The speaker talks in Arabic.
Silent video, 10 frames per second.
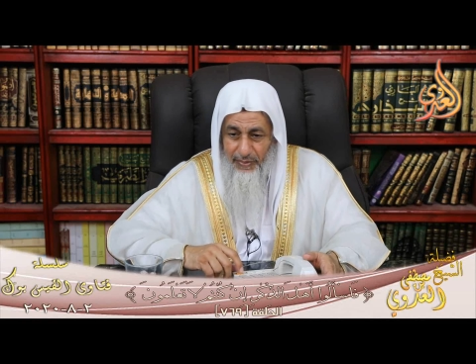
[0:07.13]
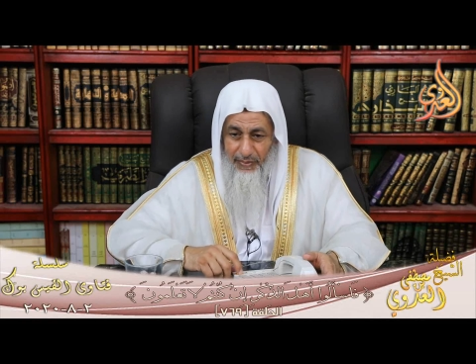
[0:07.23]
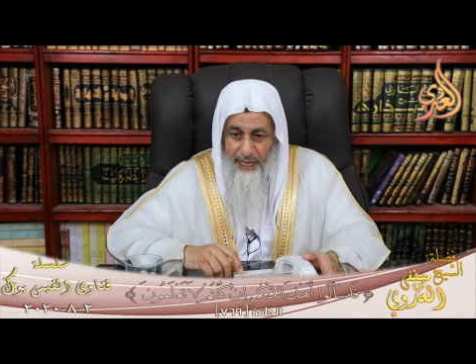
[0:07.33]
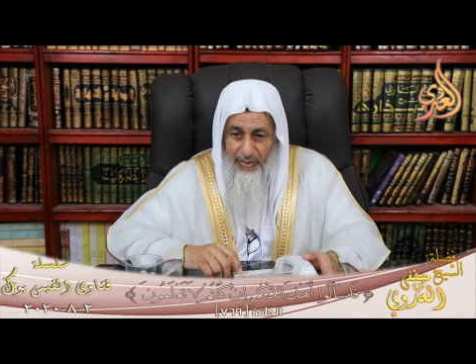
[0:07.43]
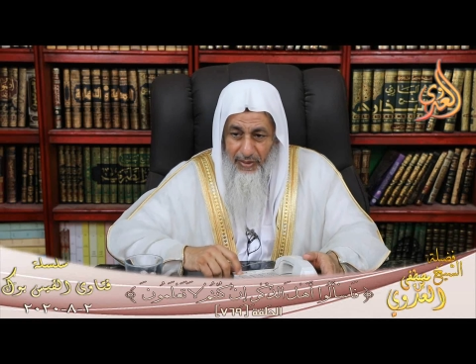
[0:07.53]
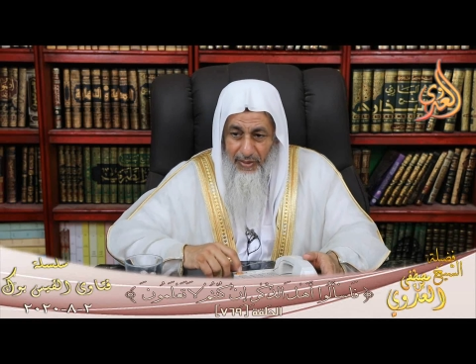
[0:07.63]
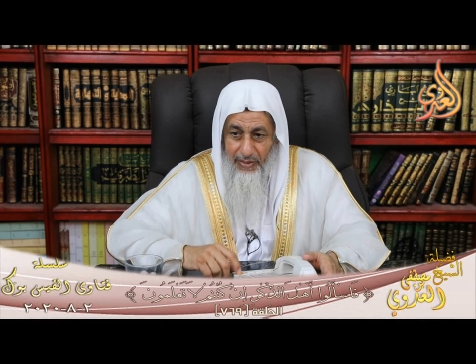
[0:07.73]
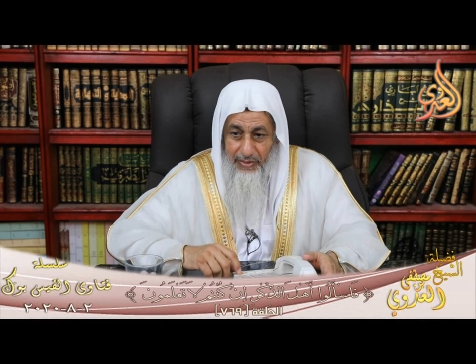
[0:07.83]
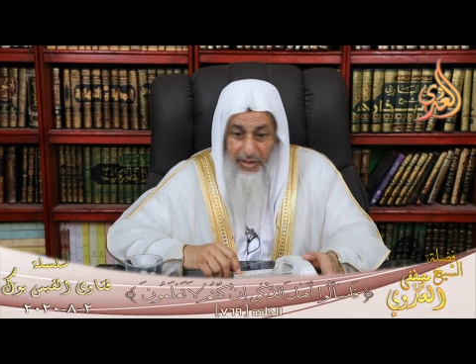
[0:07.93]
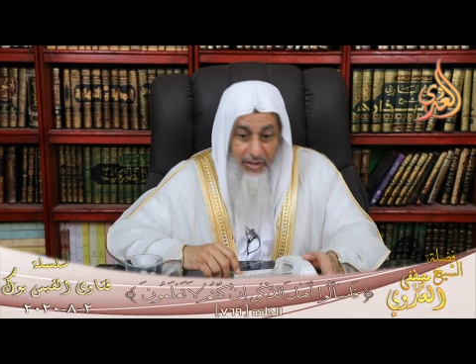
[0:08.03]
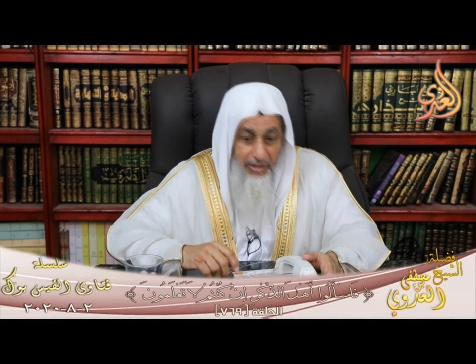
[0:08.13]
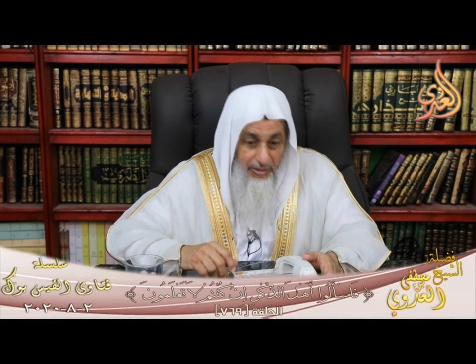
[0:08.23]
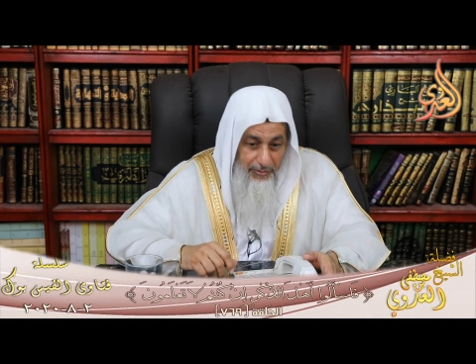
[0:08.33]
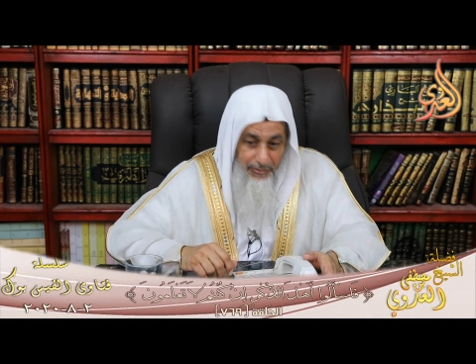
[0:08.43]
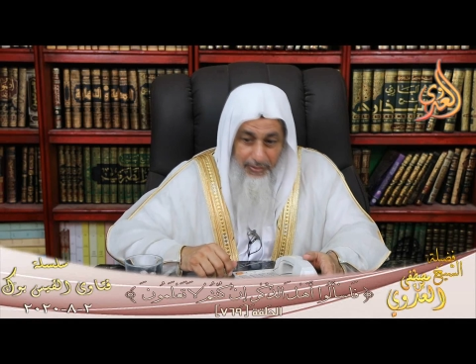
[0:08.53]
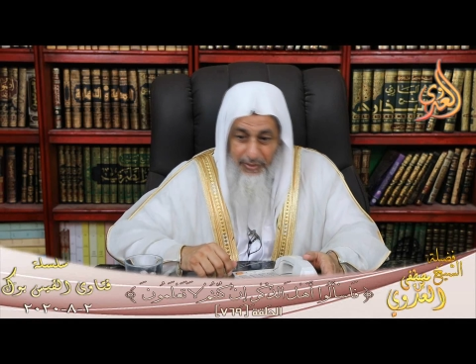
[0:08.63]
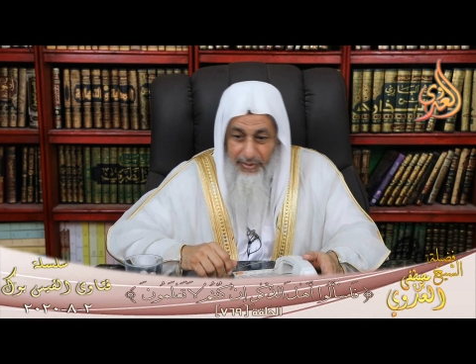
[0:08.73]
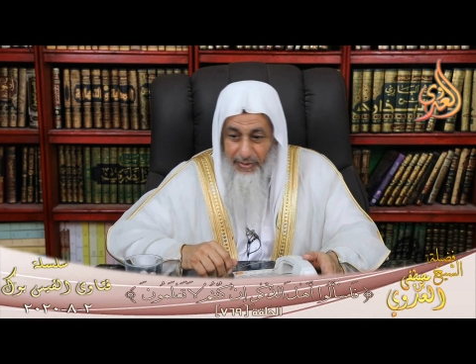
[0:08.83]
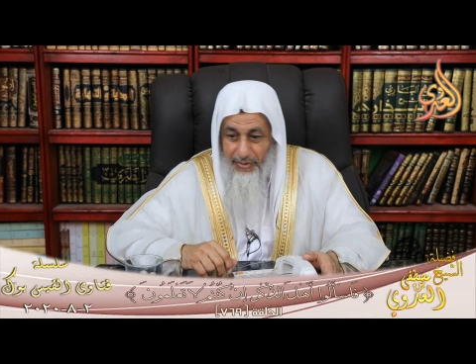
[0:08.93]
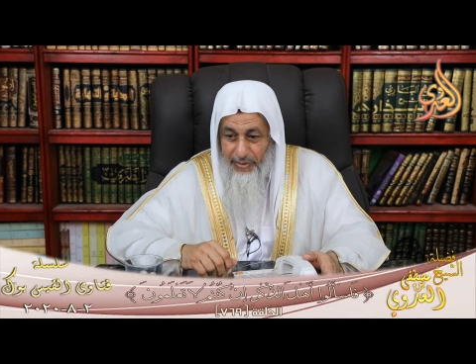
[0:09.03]
نعم فندم تخريف
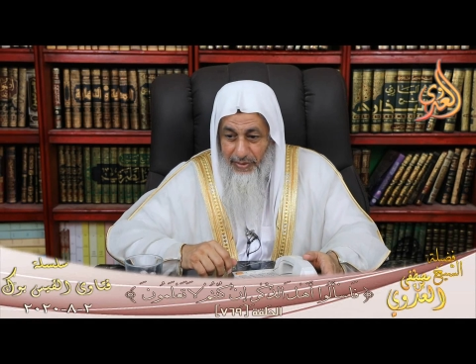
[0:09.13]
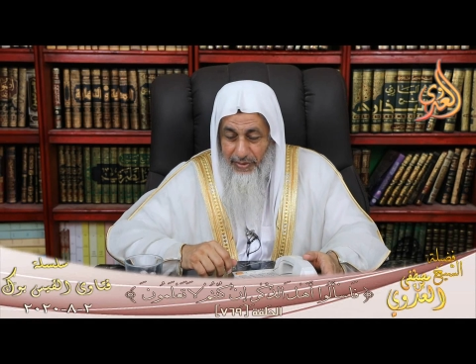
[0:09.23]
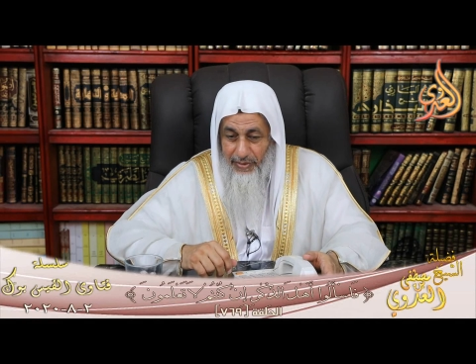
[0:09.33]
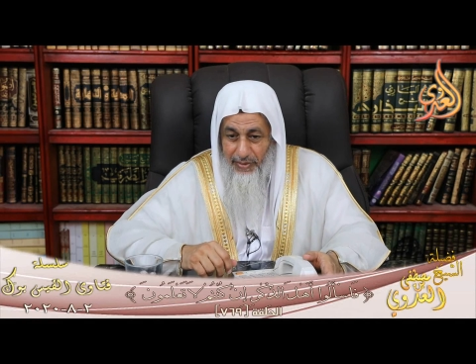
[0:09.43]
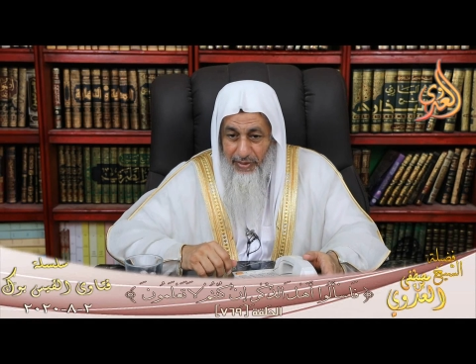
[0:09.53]
تخريف